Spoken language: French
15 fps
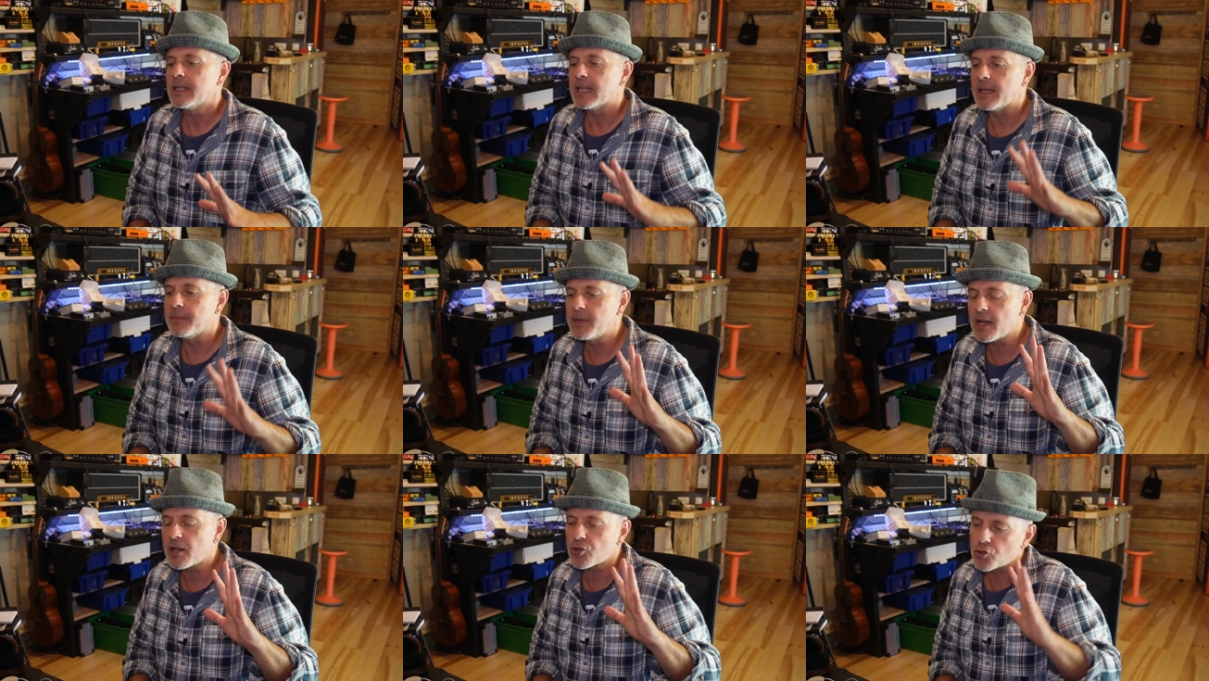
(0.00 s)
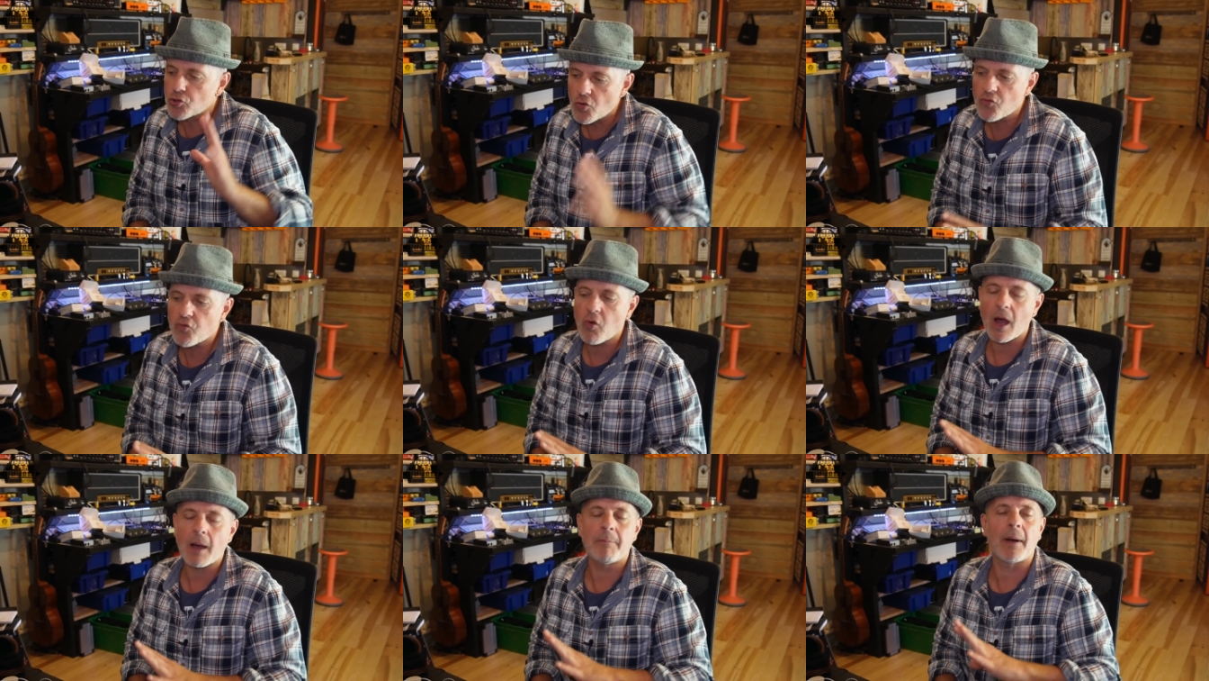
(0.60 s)
eh bien, je le
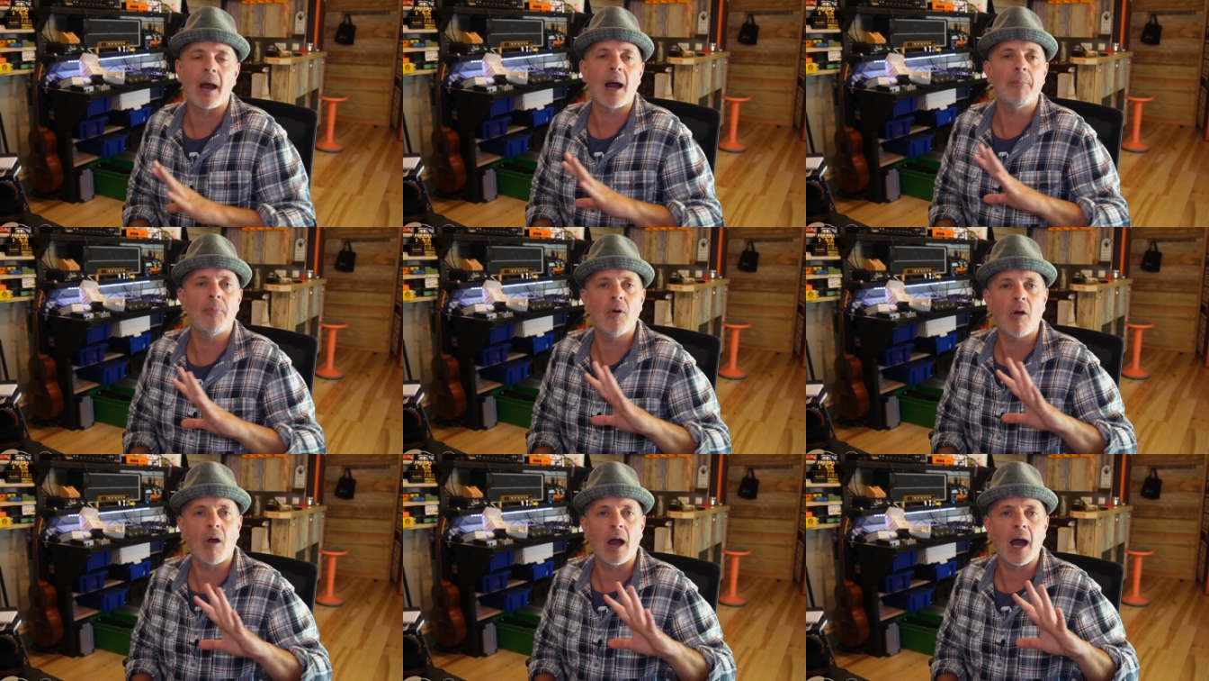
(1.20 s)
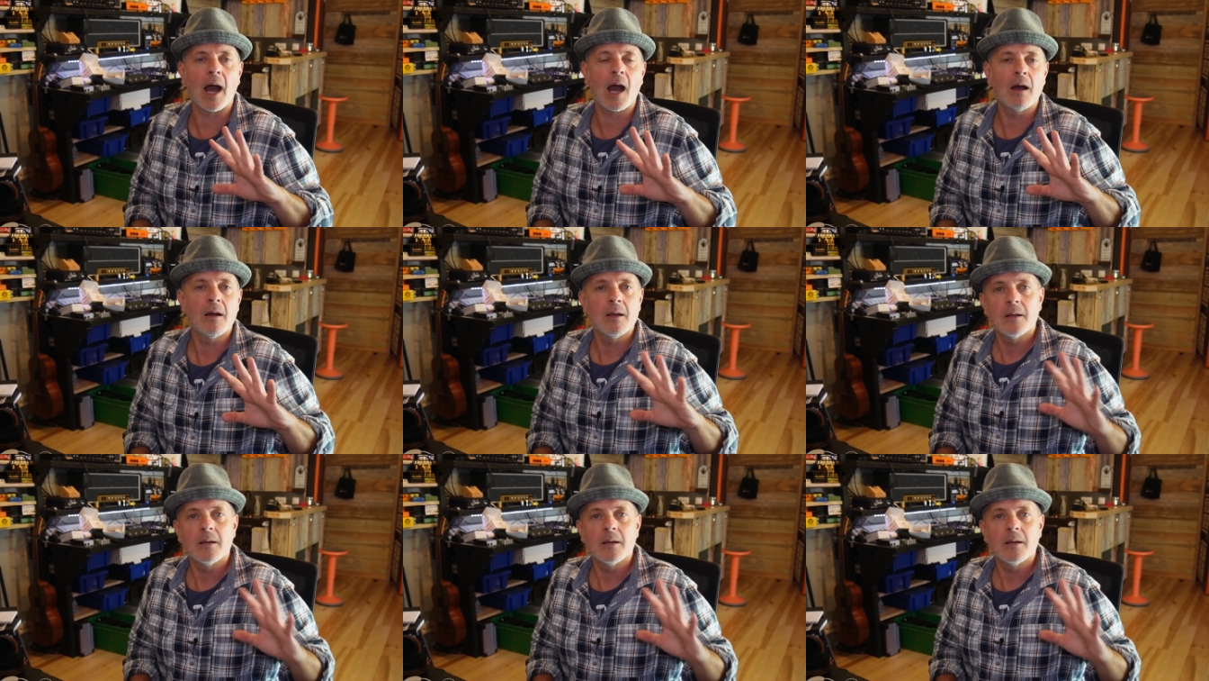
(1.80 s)
vois par rapport à